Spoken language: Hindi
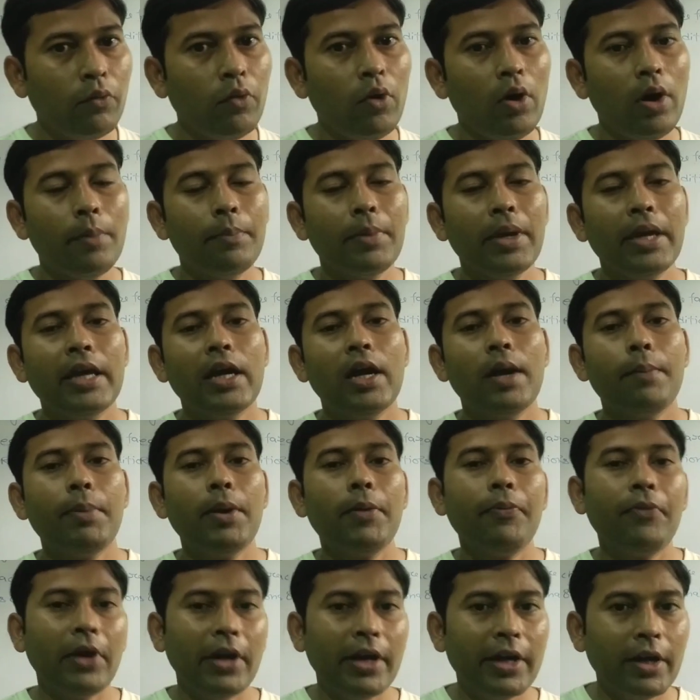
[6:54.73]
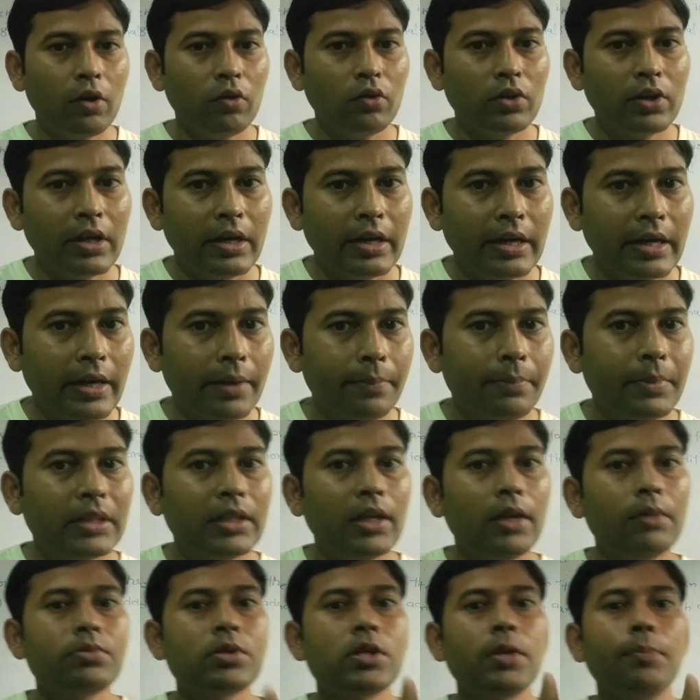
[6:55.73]
वो हमें यहाँ पे फाइंड आउट करना है
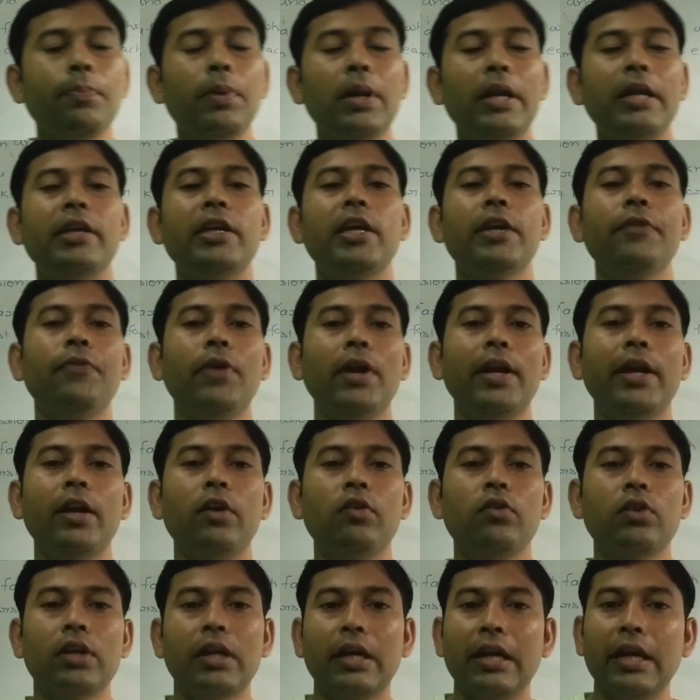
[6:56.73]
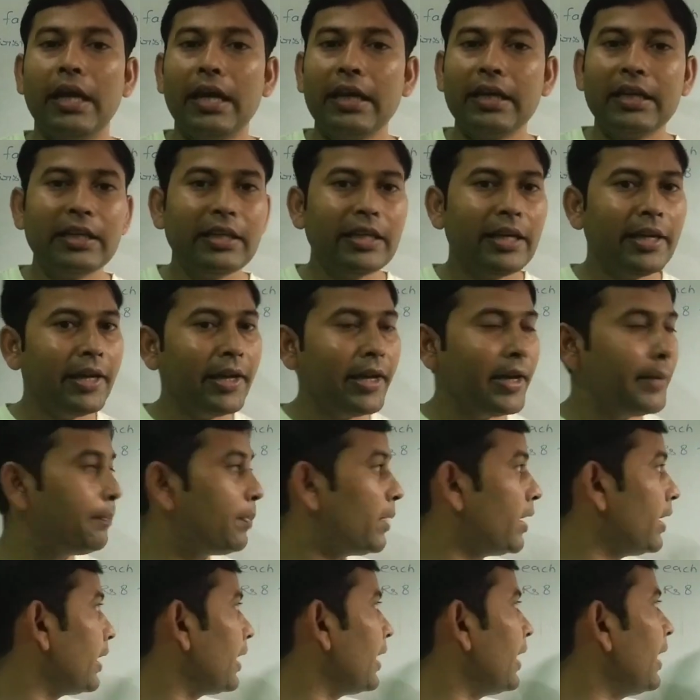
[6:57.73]
मतलब सिंपली ये फाइंड आउट करना है कि ये ए
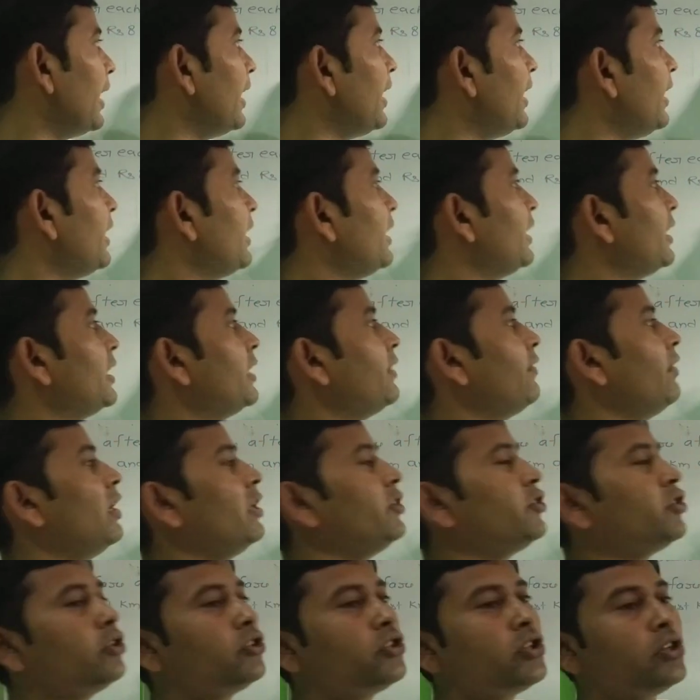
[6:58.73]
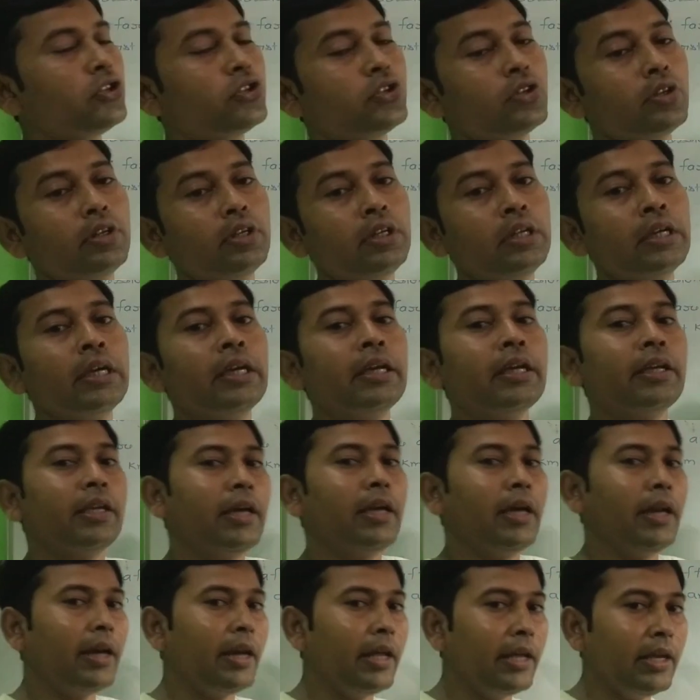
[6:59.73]
पी है ये वाली सिचुएशन
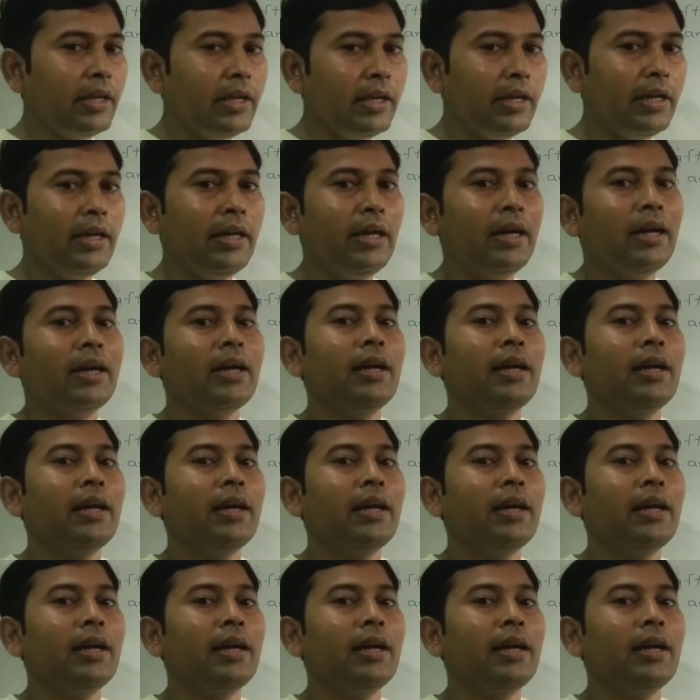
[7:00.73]
या नहीं है